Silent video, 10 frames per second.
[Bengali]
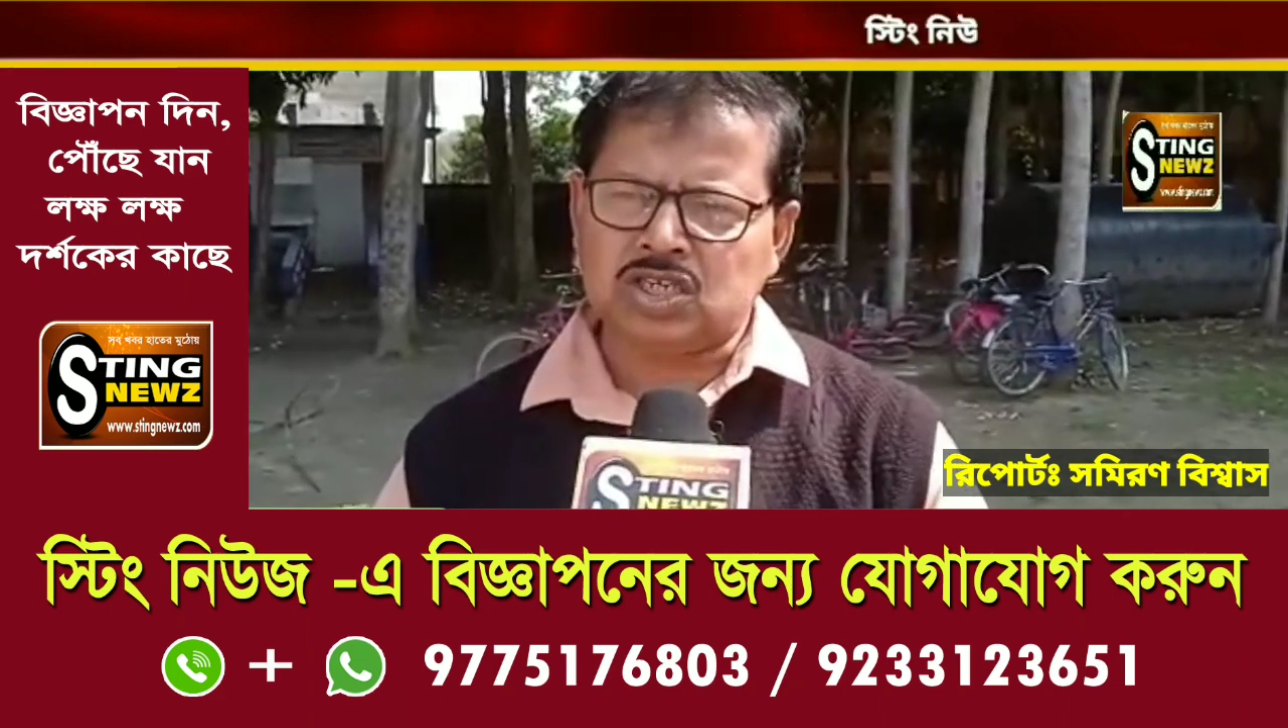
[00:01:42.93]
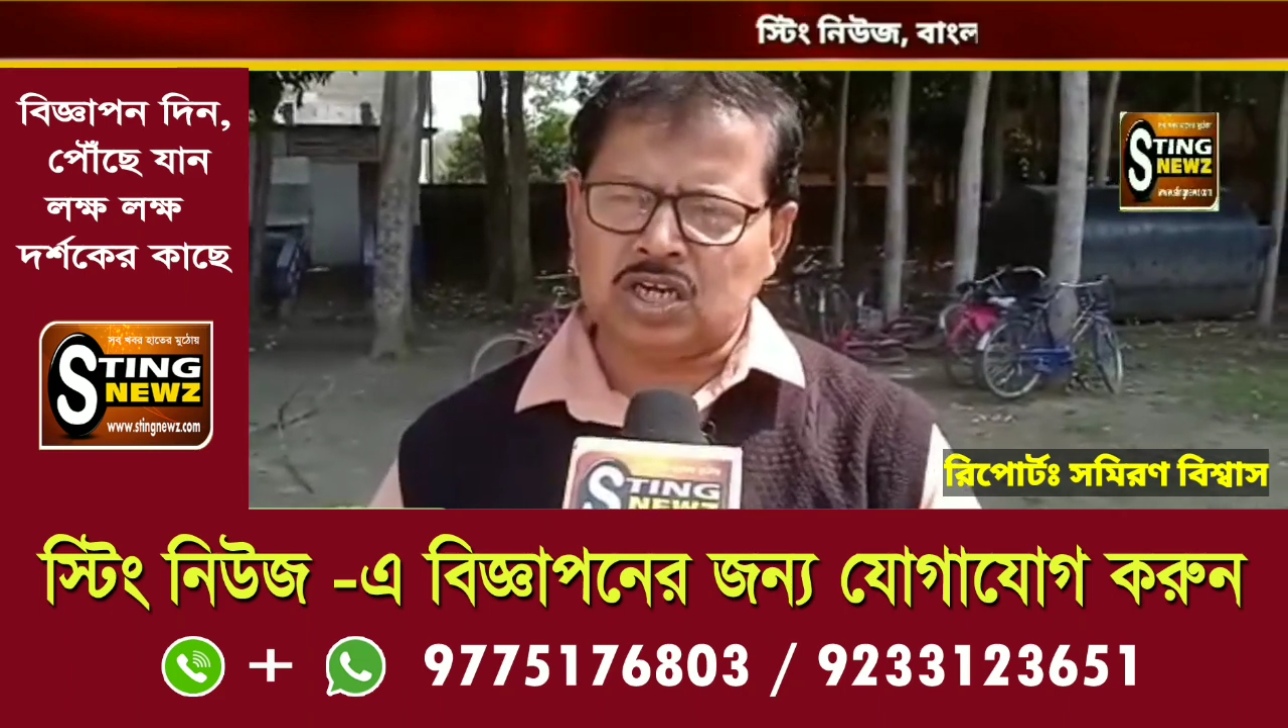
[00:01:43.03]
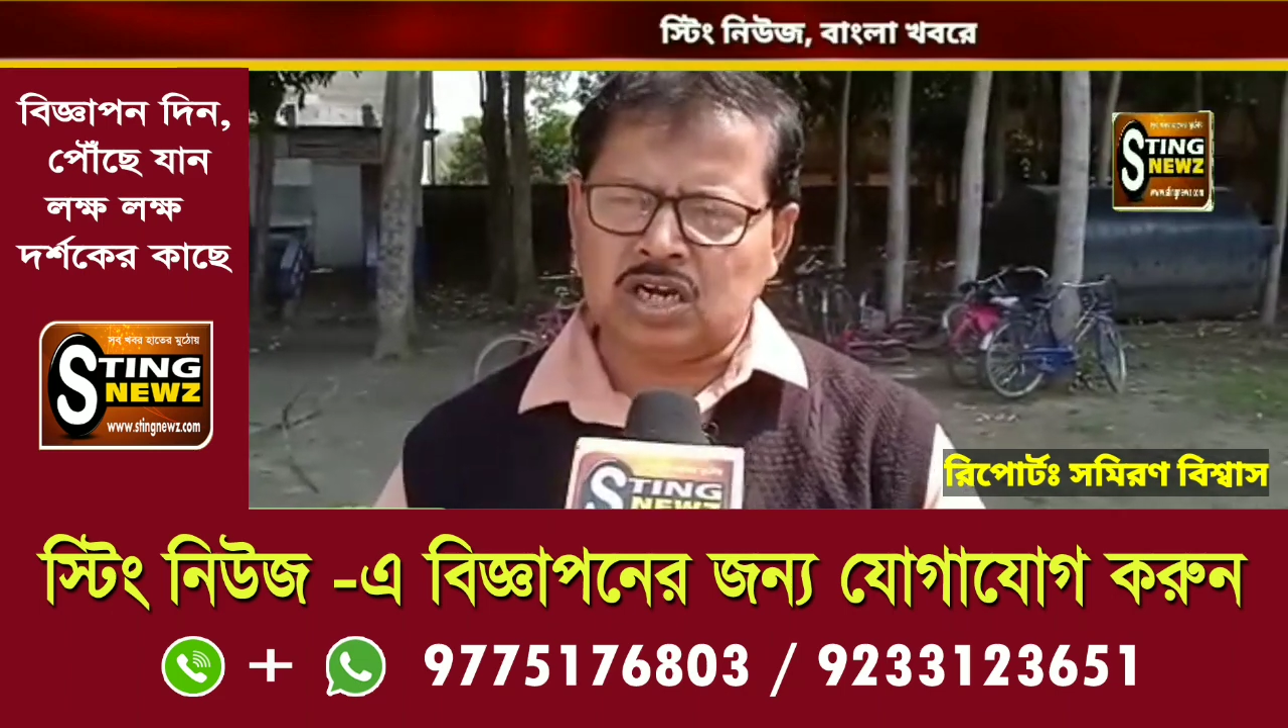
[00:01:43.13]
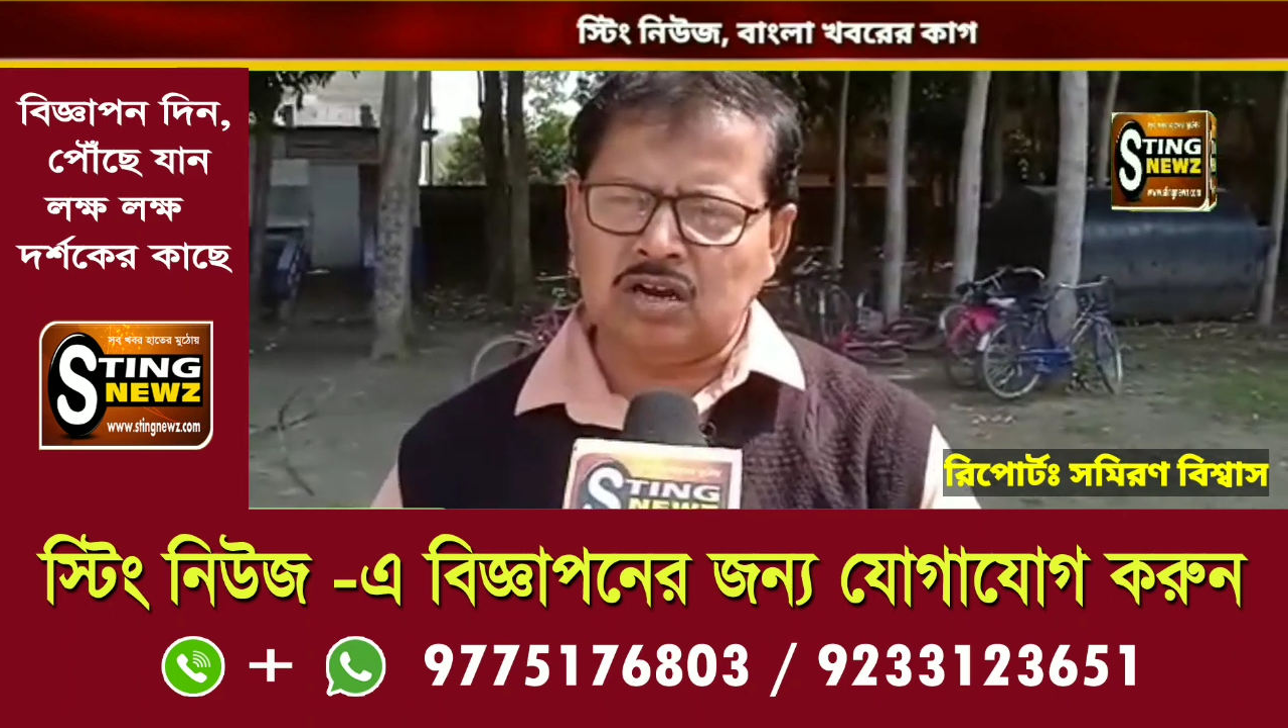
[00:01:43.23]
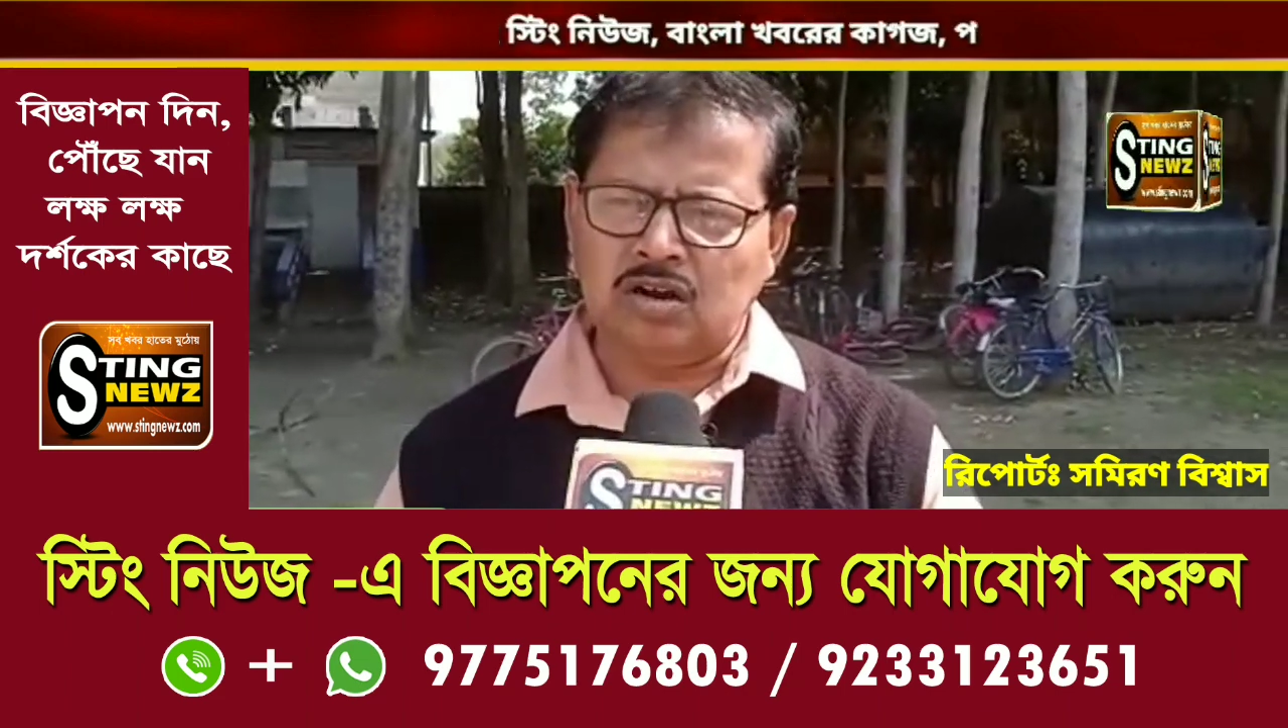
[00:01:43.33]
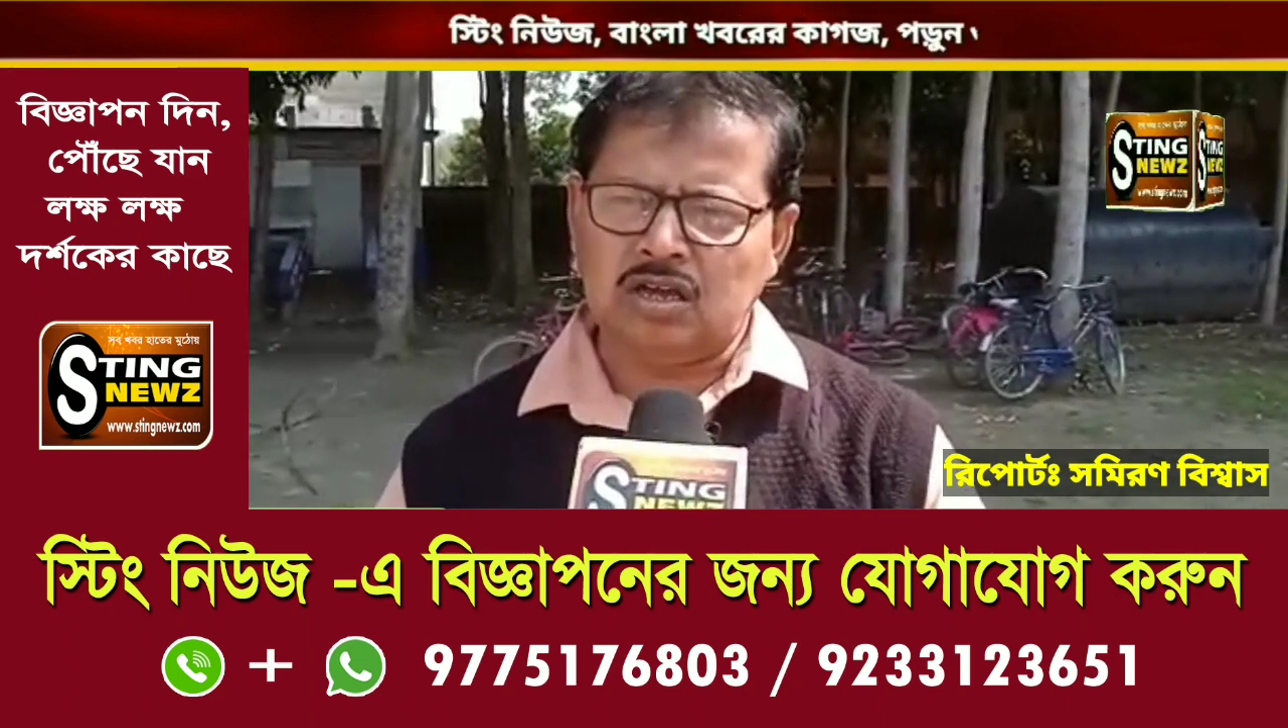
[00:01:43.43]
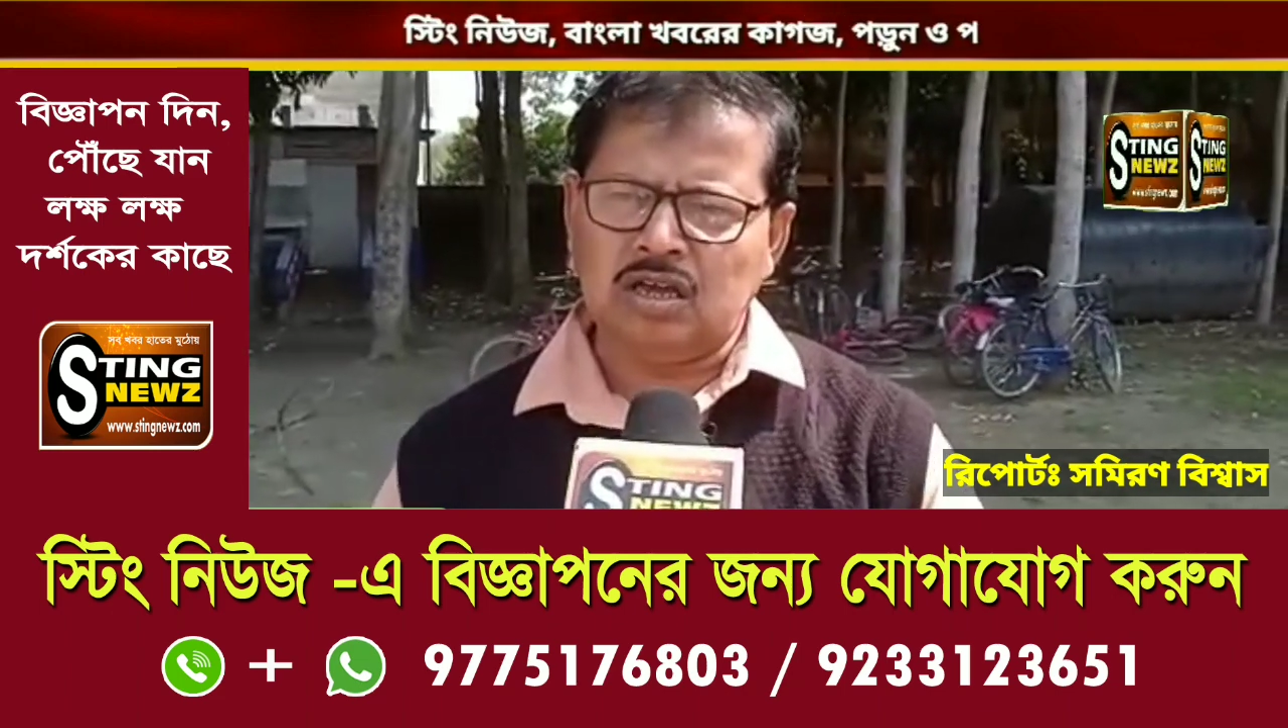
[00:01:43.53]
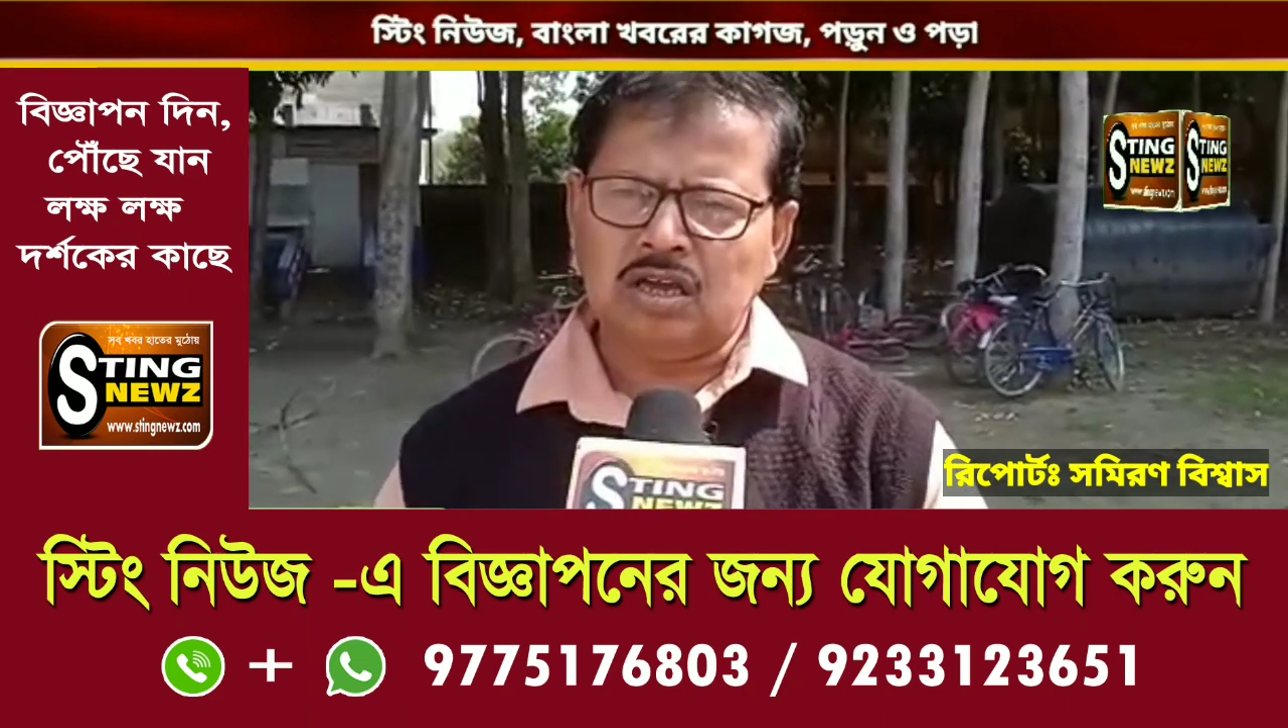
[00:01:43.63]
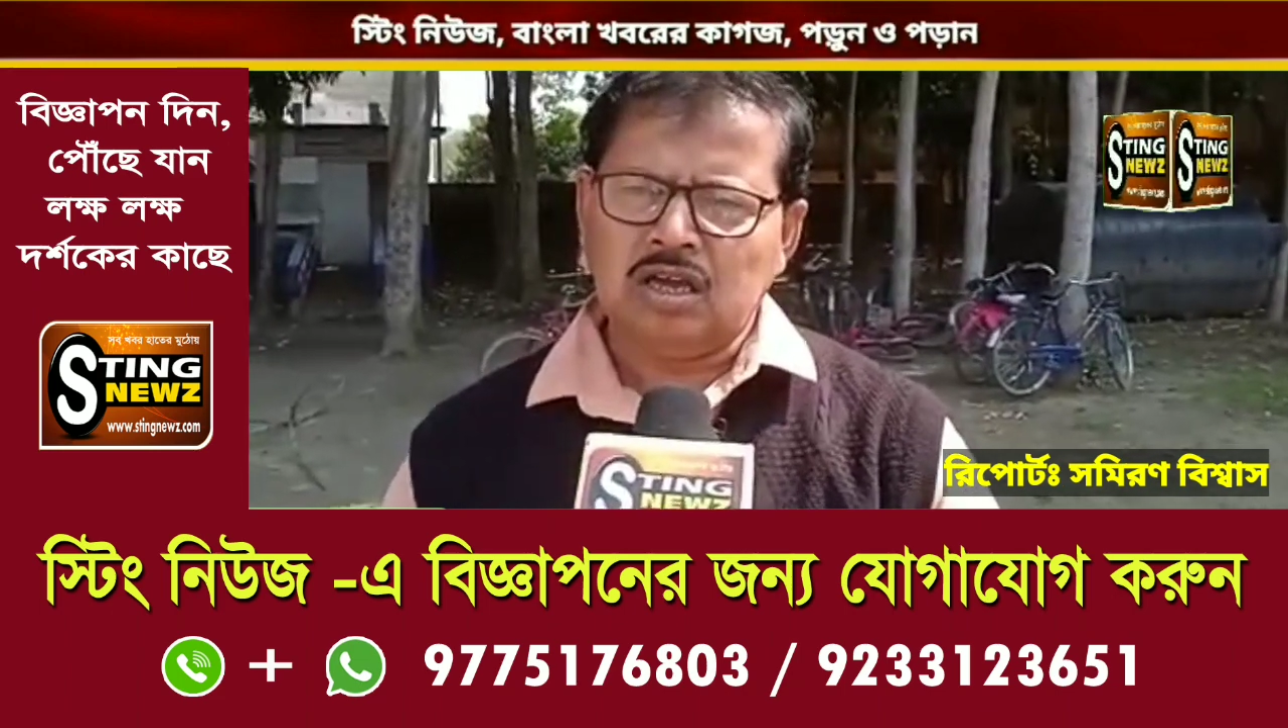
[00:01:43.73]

শিক্ষালয়